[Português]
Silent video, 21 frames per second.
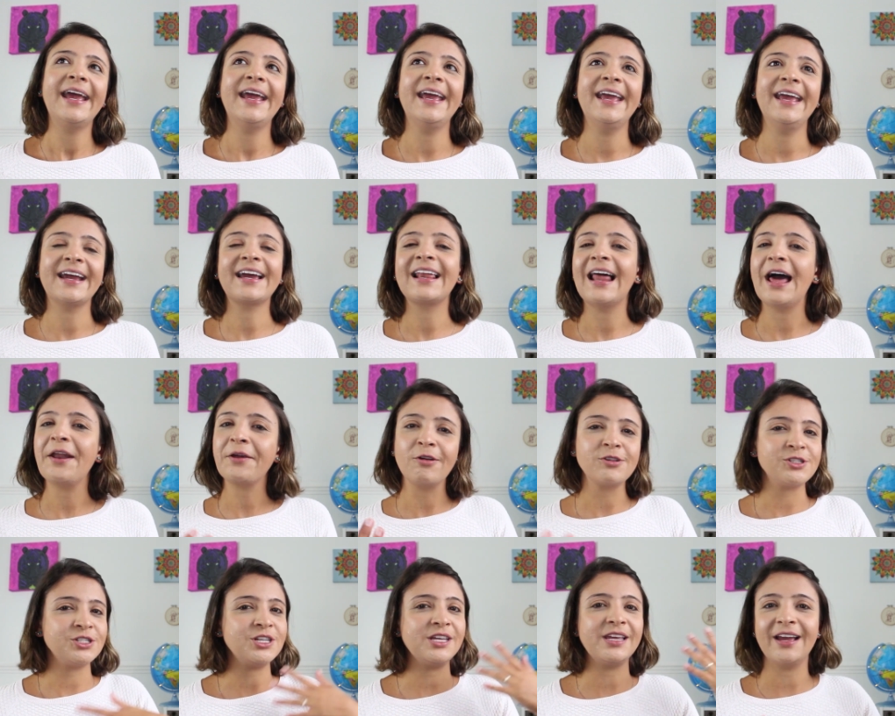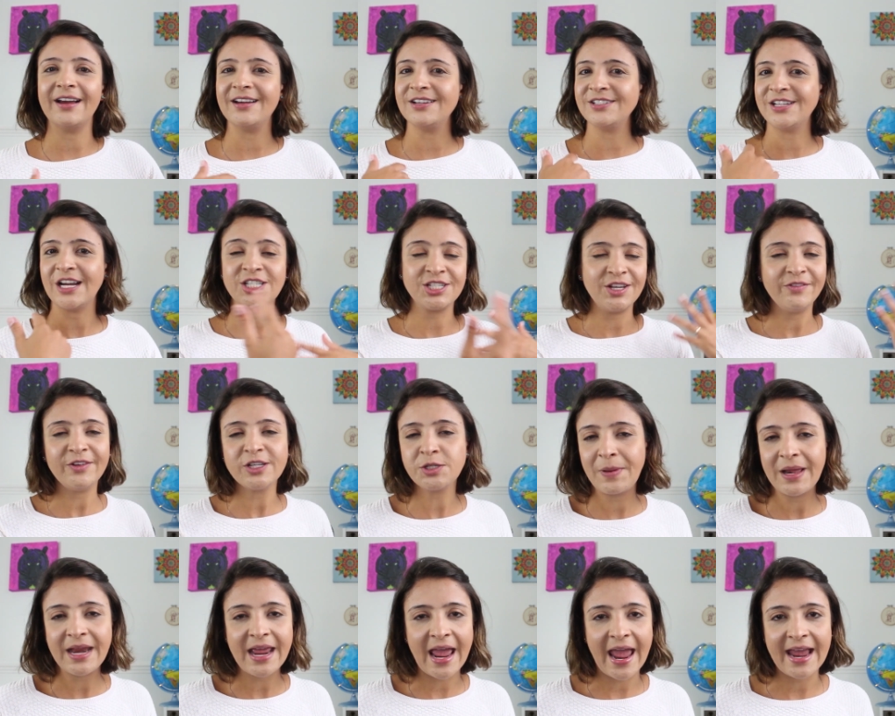É claro que eu tinha, já tive
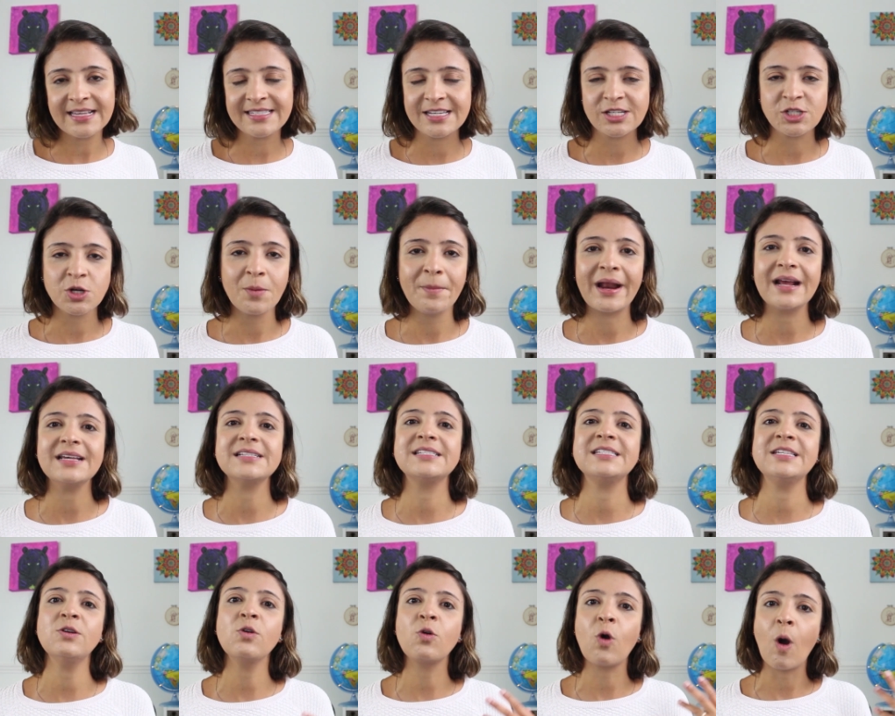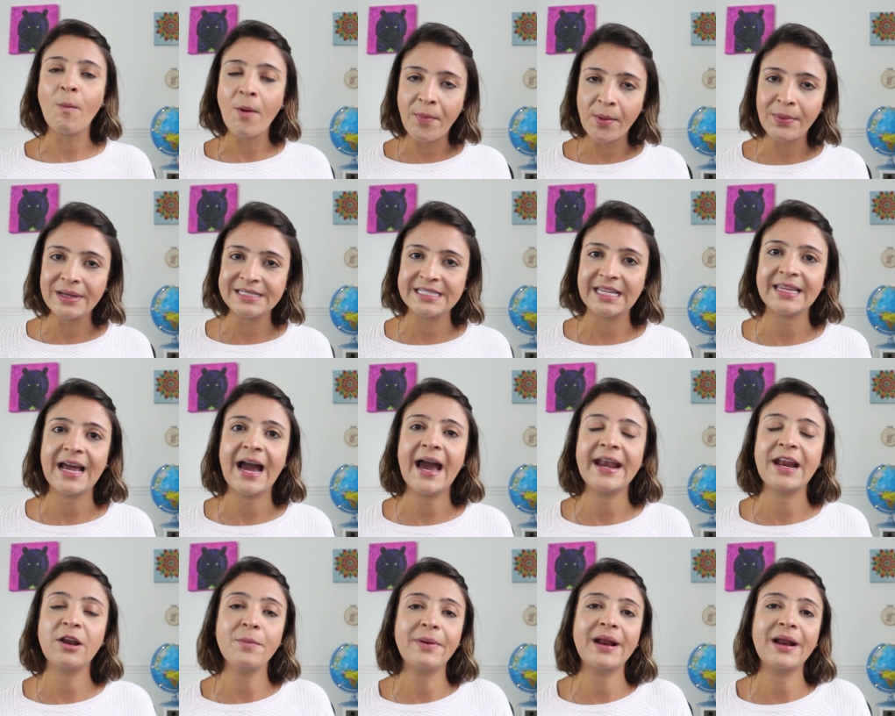experiências no Brasil como publicitária.